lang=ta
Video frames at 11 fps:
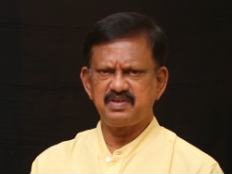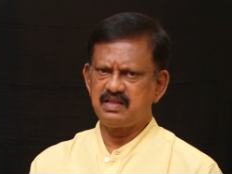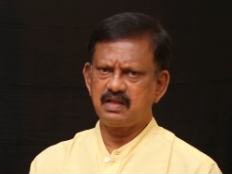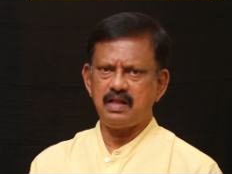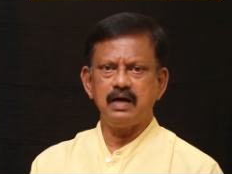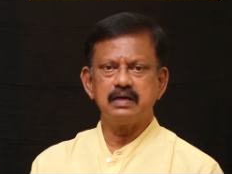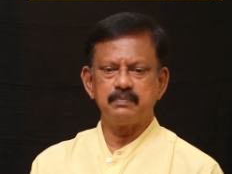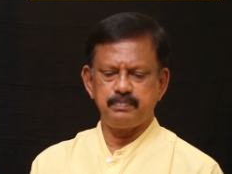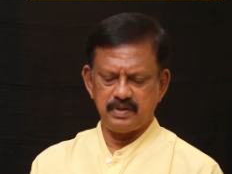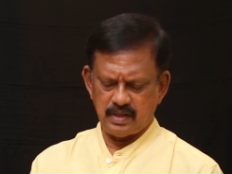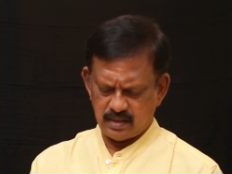நிறைந்ததாக
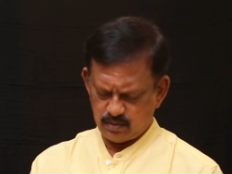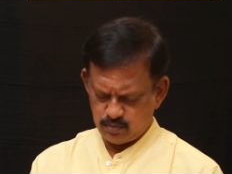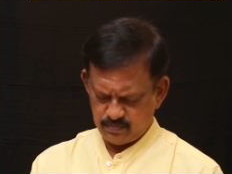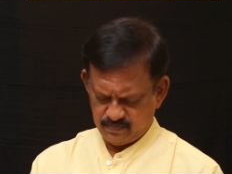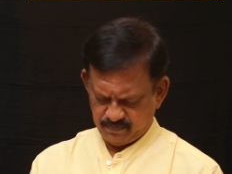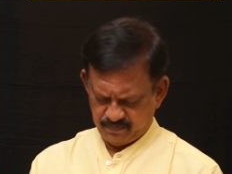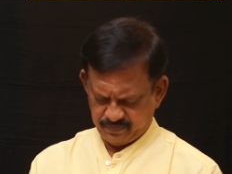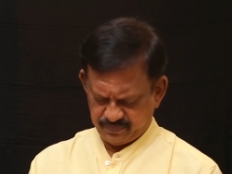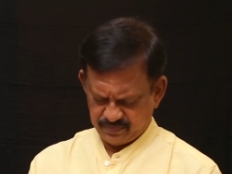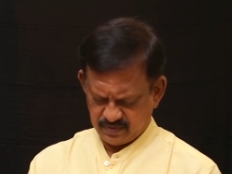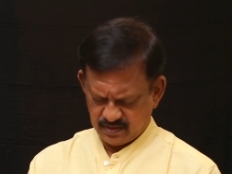இருப்பதாகவும்
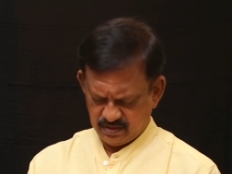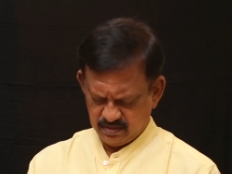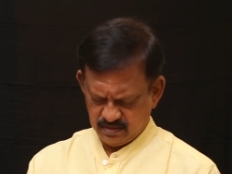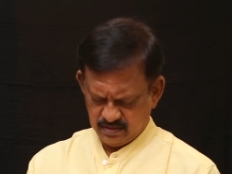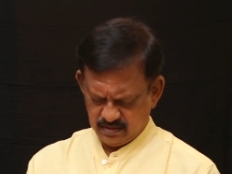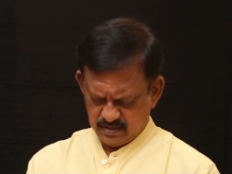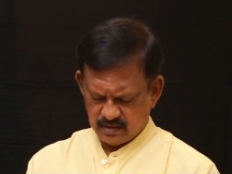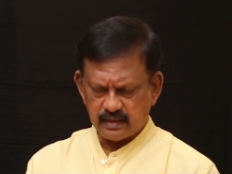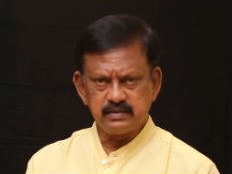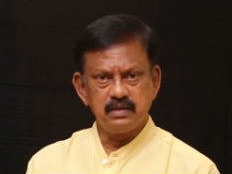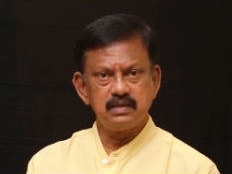
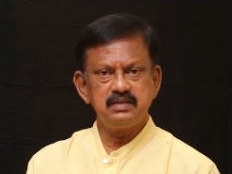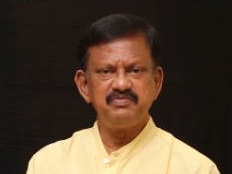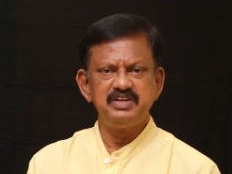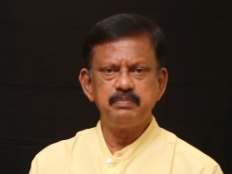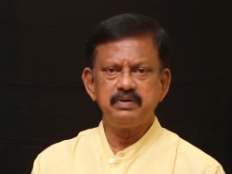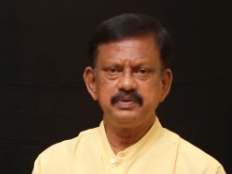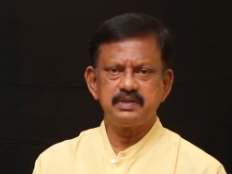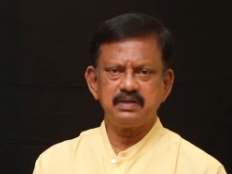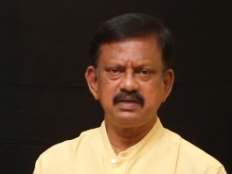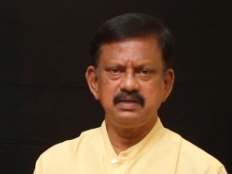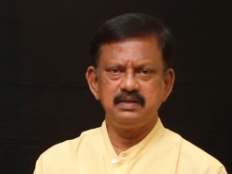அதிலிருந்து
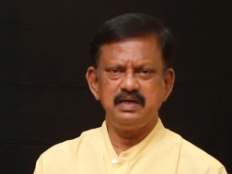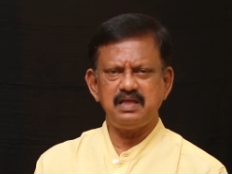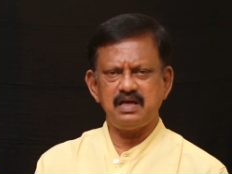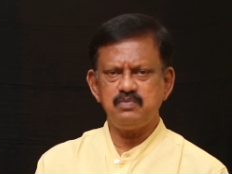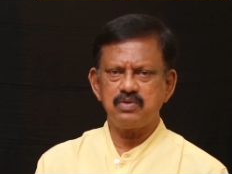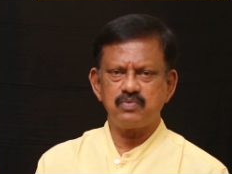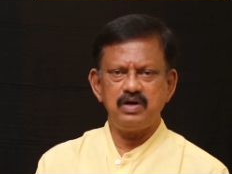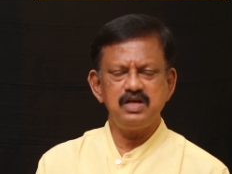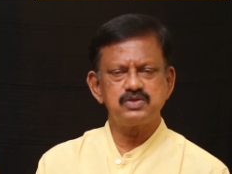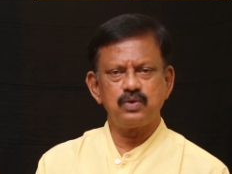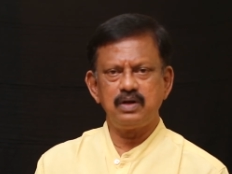விடுபடுவதற்கு ஏதேனும் ஒரு
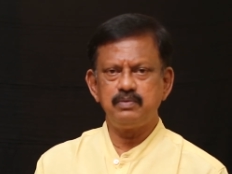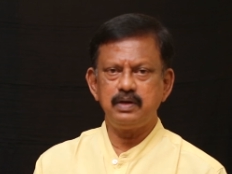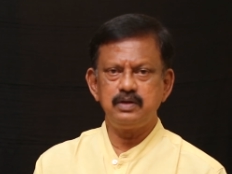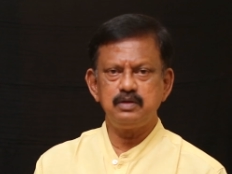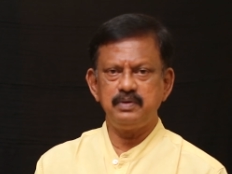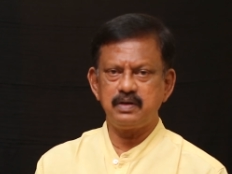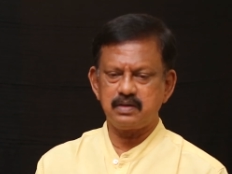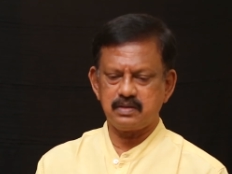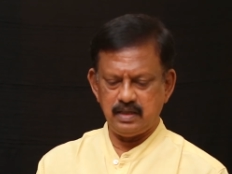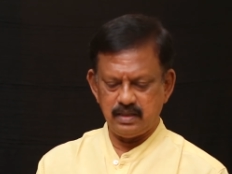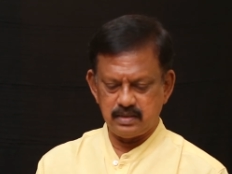வழி சொல்ல வேண்டும் என்று
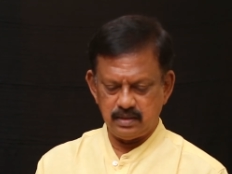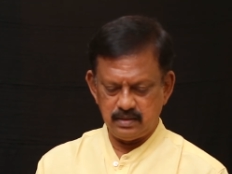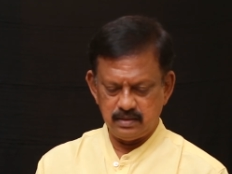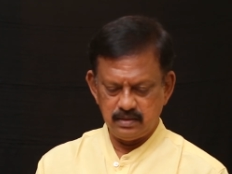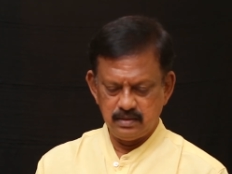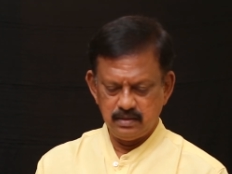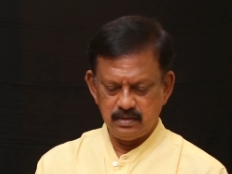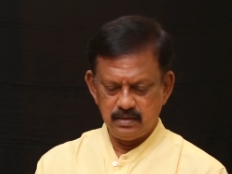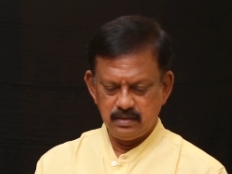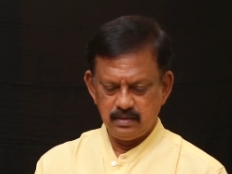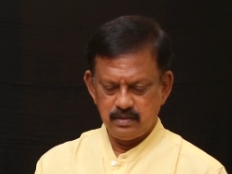கேட்டு
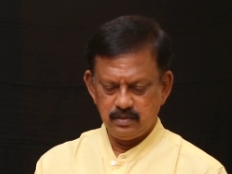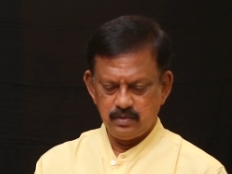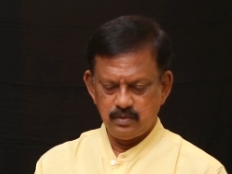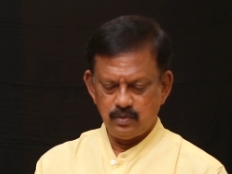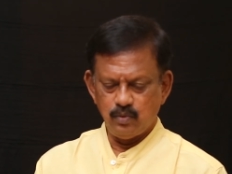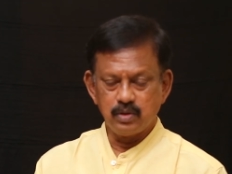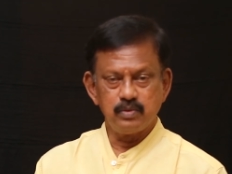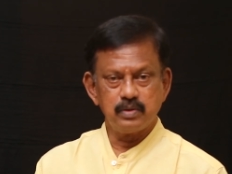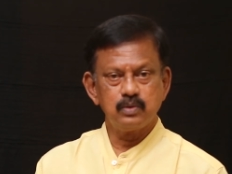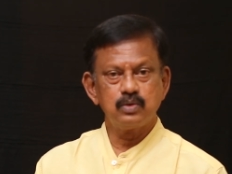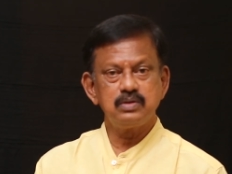
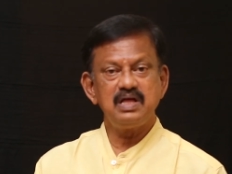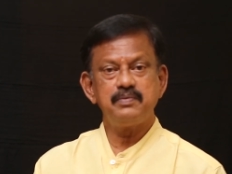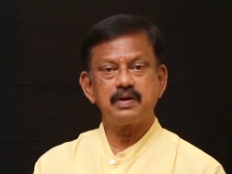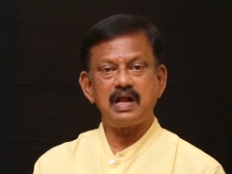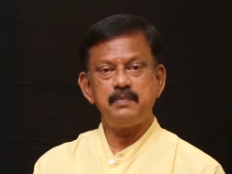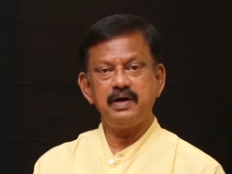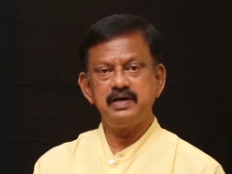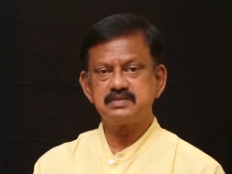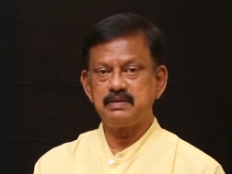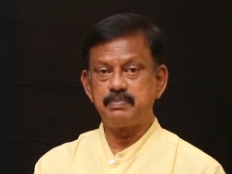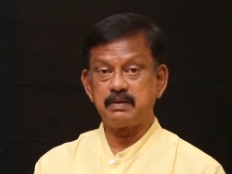ஒருவர் குருதேவர்
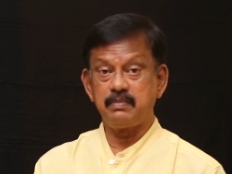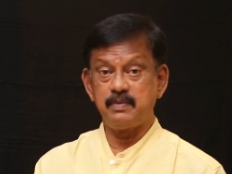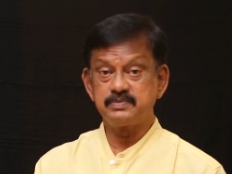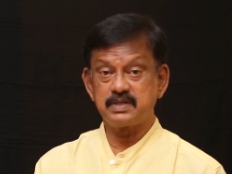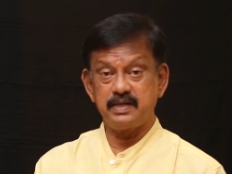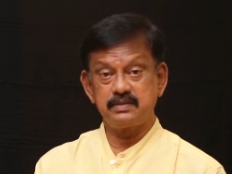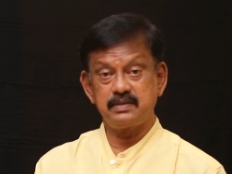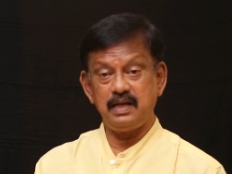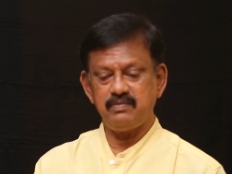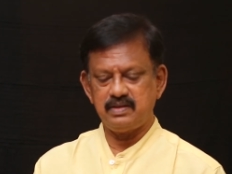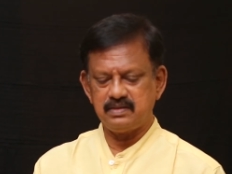ராமகிருஷ்ண
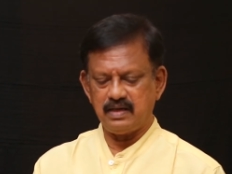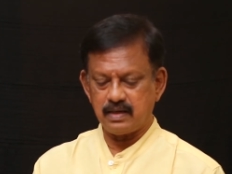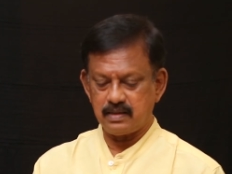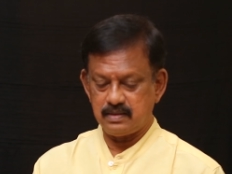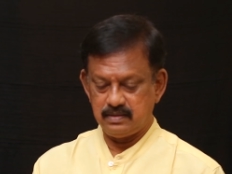பரமஹம்சரிடத்திலே வந்தார்